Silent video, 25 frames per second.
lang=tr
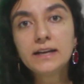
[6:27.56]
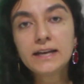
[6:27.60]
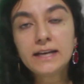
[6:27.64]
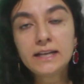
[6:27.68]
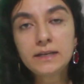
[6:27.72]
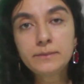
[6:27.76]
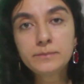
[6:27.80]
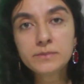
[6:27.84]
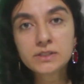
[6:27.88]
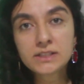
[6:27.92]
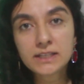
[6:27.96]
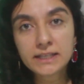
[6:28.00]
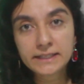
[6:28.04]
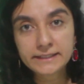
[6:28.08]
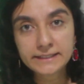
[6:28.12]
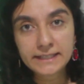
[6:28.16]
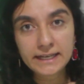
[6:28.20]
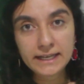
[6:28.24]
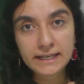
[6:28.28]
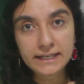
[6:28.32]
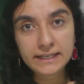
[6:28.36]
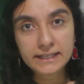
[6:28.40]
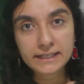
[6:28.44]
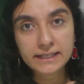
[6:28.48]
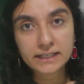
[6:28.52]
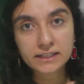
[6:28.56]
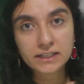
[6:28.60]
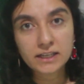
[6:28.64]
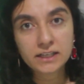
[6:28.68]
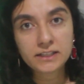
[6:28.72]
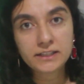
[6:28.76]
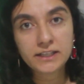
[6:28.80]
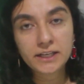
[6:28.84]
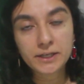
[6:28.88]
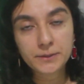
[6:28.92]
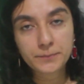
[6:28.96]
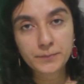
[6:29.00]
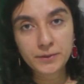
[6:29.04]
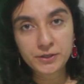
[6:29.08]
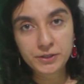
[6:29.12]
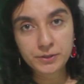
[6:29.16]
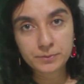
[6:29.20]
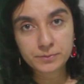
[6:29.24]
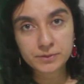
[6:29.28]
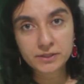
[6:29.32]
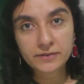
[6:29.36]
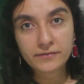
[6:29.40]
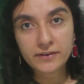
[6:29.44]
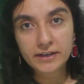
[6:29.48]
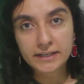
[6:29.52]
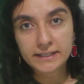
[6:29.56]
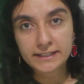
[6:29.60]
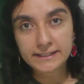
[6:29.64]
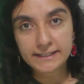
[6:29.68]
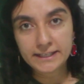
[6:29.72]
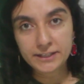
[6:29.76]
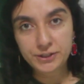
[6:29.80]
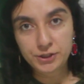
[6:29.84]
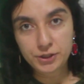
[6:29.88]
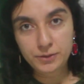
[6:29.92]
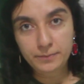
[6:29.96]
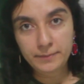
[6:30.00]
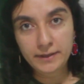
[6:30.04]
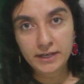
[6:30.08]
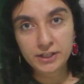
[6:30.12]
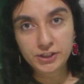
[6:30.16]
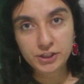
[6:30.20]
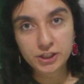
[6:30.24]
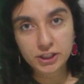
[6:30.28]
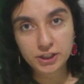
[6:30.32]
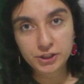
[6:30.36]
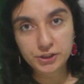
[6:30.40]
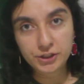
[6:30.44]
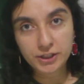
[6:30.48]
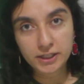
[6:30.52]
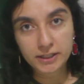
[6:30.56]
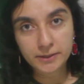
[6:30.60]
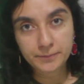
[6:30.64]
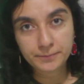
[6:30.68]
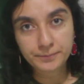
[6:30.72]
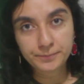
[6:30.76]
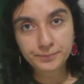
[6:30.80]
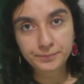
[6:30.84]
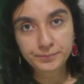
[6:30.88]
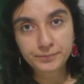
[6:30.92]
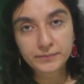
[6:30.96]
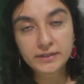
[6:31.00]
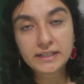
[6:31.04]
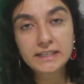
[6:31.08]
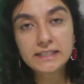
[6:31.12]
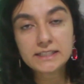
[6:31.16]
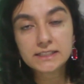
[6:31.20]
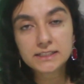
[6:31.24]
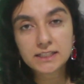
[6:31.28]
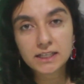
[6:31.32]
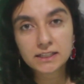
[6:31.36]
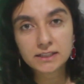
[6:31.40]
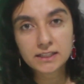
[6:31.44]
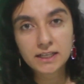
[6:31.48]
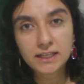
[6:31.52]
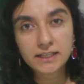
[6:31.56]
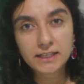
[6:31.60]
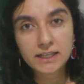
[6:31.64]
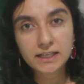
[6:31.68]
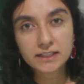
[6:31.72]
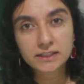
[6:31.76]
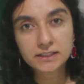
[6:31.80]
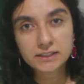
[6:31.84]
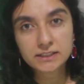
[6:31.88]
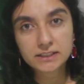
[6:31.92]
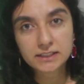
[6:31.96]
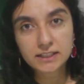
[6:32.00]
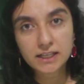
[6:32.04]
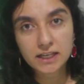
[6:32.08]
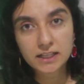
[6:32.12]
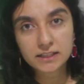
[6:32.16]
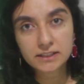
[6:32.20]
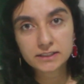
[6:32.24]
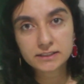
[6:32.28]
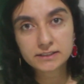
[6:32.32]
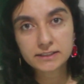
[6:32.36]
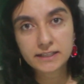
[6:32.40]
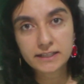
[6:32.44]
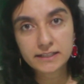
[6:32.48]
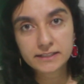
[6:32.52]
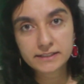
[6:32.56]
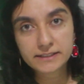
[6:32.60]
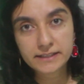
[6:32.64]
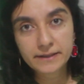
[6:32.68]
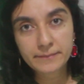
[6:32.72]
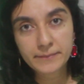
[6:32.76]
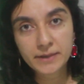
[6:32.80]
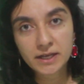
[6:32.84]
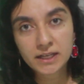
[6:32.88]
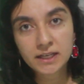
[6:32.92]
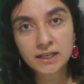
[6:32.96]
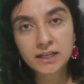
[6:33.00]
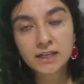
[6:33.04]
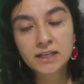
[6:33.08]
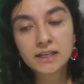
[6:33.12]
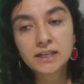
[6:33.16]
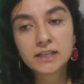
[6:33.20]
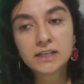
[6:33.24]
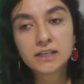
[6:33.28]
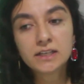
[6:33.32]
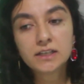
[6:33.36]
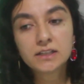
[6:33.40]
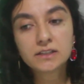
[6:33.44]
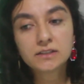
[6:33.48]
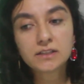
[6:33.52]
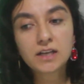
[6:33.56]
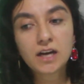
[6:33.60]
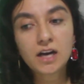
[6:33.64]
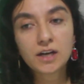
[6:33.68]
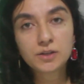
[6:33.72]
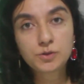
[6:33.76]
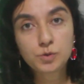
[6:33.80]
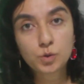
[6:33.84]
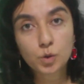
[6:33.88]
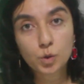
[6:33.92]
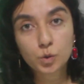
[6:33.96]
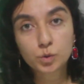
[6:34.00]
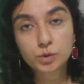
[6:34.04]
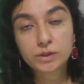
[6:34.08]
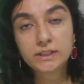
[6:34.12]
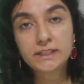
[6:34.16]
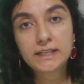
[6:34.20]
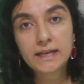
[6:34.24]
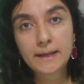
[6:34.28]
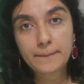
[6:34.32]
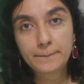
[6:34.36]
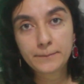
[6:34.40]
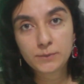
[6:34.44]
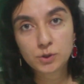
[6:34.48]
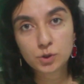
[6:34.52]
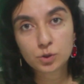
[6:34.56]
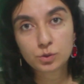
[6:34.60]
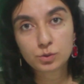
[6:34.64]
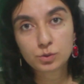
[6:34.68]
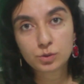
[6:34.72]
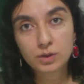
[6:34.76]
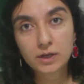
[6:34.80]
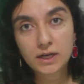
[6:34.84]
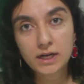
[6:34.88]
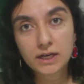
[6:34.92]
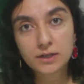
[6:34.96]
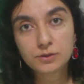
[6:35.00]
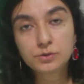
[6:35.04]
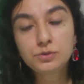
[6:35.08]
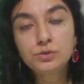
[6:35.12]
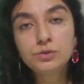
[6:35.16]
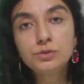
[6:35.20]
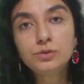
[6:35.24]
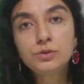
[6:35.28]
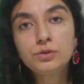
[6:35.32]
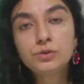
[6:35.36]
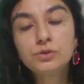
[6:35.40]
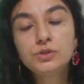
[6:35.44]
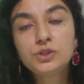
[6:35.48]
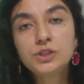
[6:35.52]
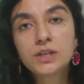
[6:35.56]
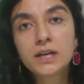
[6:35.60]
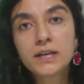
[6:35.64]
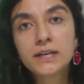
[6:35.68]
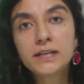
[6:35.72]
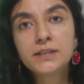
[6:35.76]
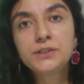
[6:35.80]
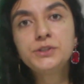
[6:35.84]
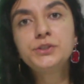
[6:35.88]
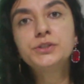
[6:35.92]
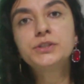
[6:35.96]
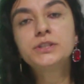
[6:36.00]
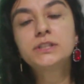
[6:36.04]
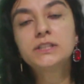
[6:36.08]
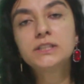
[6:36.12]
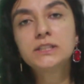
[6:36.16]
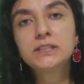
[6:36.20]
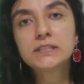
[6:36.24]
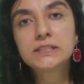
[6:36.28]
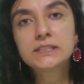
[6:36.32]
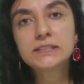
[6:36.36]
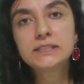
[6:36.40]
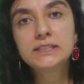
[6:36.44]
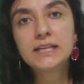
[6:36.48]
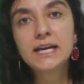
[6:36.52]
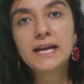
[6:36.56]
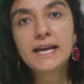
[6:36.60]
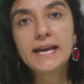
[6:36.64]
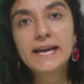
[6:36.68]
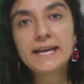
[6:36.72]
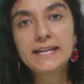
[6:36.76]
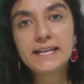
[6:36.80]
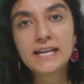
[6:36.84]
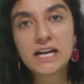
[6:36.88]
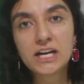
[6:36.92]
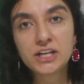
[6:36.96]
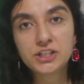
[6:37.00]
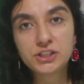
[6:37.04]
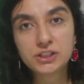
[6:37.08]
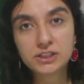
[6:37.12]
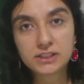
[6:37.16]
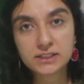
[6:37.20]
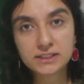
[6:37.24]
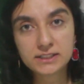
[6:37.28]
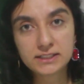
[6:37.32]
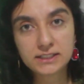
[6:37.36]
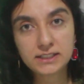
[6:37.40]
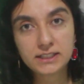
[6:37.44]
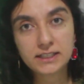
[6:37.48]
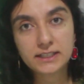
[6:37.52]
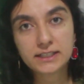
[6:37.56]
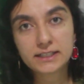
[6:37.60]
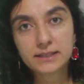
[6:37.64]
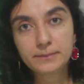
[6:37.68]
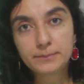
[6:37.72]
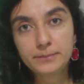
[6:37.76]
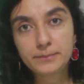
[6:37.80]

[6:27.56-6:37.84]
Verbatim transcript: Elimizden geldiği kadar tek başımıza vakit geçirmeye çalışalım. İnsanlar yalnız kaldıkları zaman daha çok dinlenmiş olurlar. Çünkü dışarıya çıktığınızda enerjinizi